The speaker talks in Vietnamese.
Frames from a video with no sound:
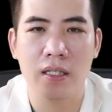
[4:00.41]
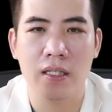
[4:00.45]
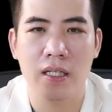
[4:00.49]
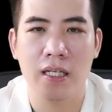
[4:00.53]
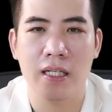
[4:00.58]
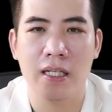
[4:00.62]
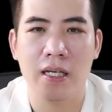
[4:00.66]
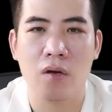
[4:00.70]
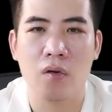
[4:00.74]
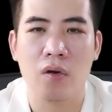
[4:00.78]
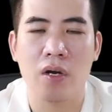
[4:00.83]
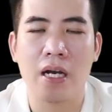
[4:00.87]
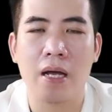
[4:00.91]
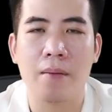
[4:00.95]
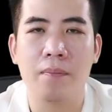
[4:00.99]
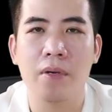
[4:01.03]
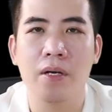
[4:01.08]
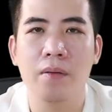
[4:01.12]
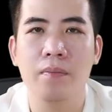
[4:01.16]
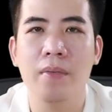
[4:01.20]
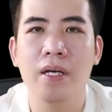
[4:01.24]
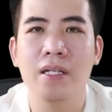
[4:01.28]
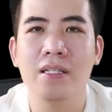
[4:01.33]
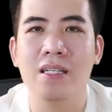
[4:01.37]
thì theo cái đáp
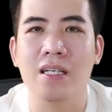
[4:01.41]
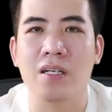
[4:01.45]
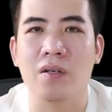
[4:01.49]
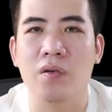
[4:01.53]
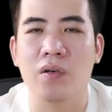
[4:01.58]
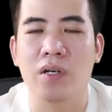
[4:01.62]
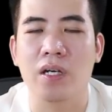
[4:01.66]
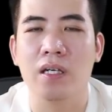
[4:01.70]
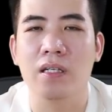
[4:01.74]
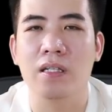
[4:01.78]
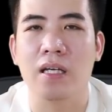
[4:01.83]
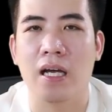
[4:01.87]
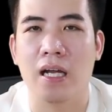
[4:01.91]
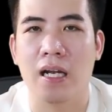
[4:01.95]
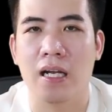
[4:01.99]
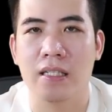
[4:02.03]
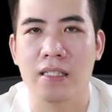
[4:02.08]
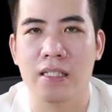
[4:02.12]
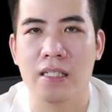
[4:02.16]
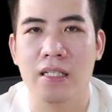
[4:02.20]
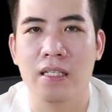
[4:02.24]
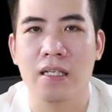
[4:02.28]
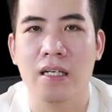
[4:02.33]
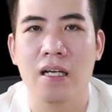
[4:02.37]
ứng miễn dịch của cơ thể là
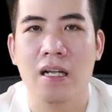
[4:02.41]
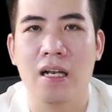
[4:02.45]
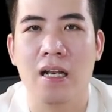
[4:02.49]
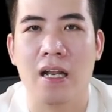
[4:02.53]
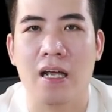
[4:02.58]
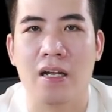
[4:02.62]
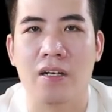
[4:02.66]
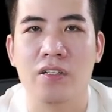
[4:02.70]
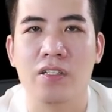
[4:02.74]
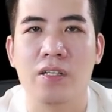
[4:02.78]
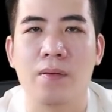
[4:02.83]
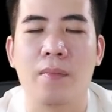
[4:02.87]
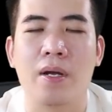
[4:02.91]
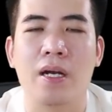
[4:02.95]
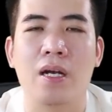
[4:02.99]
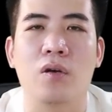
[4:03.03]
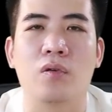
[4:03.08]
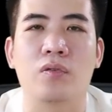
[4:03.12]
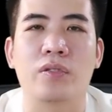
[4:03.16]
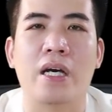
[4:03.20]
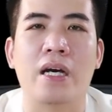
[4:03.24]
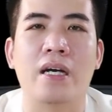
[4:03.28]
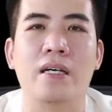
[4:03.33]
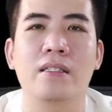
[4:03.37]
gì là nó sẽ bắt
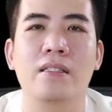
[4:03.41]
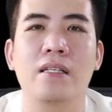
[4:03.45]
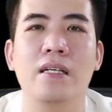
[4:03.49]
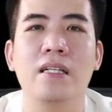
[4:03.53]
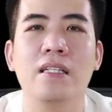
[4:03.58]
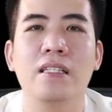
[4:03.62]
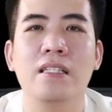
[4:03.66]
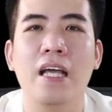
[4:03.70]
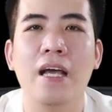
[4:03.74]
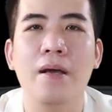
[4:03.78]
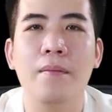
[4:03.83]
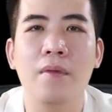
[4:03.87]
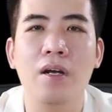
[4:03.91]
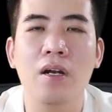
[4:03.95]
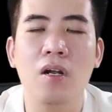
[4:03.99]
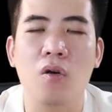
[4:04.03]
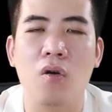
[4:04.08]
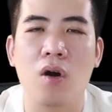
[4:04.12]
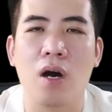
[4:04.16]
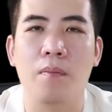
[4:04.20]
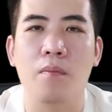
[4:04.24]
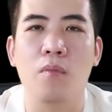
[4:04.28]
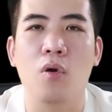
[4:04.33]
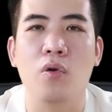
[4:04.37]
đầu tăng sinh thêm cái
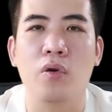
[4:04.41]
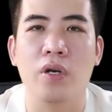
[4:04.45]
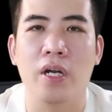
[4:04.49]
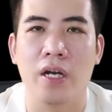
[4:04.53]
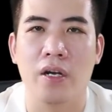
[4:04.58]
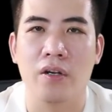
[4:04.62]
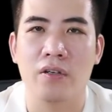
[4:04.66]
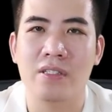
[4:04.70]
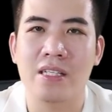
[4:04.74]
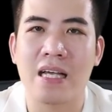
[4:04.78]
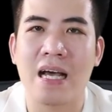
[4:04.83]
lượng hormone để nó